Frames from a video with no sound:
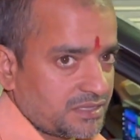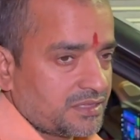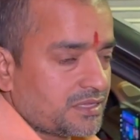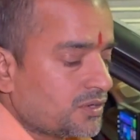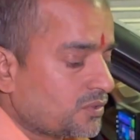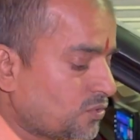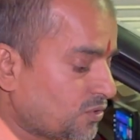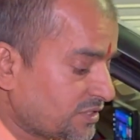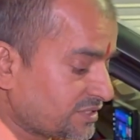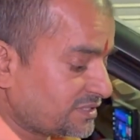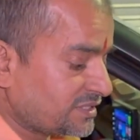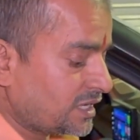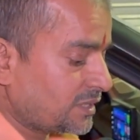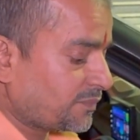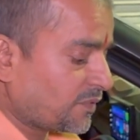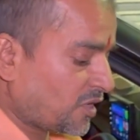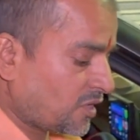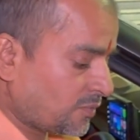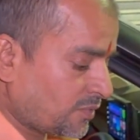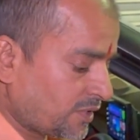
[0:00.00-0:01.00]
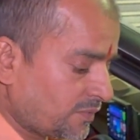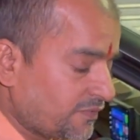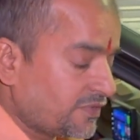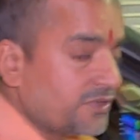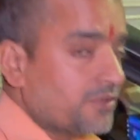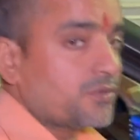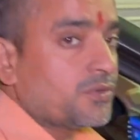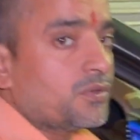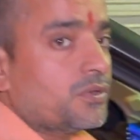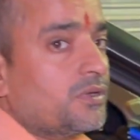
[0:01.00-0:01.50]
अंदर ओरिजिनल पावर
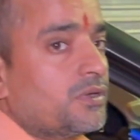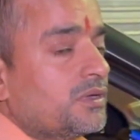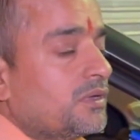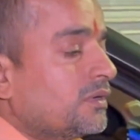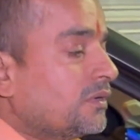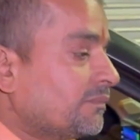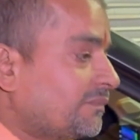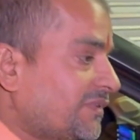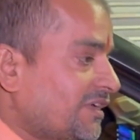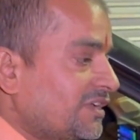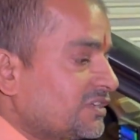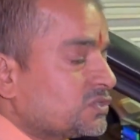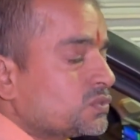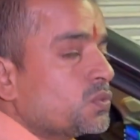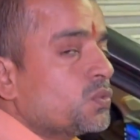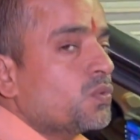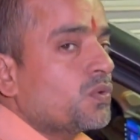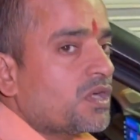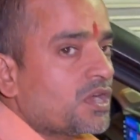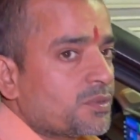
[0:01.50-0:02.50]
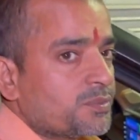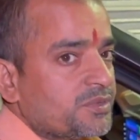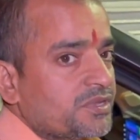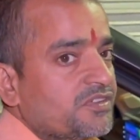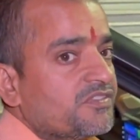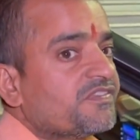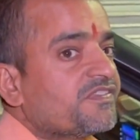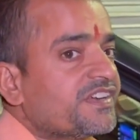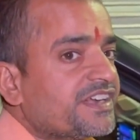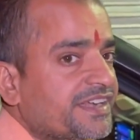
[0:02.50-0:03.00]
विंडो प्लस ओ आर बी
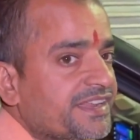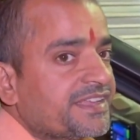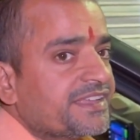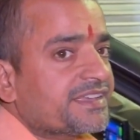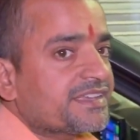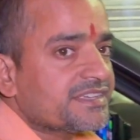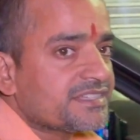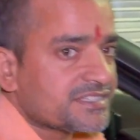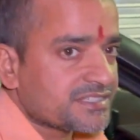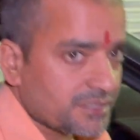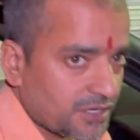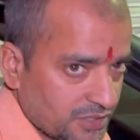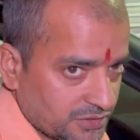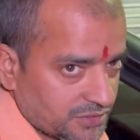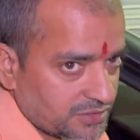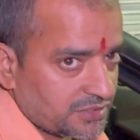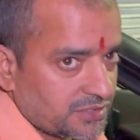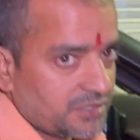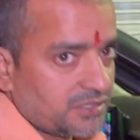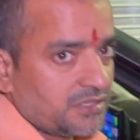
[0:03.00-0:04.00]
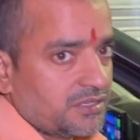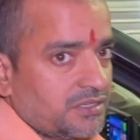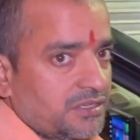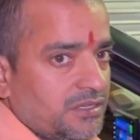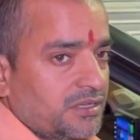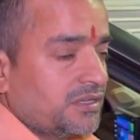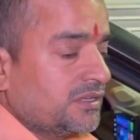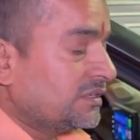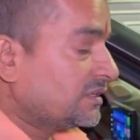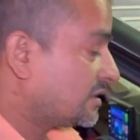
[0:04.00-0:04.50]
एम फिटिंग के साथ ठीक
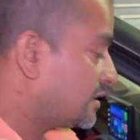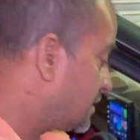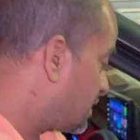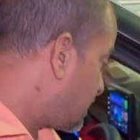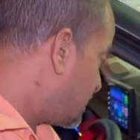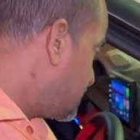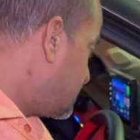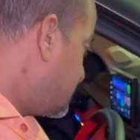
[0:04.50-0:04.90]
है ठीक है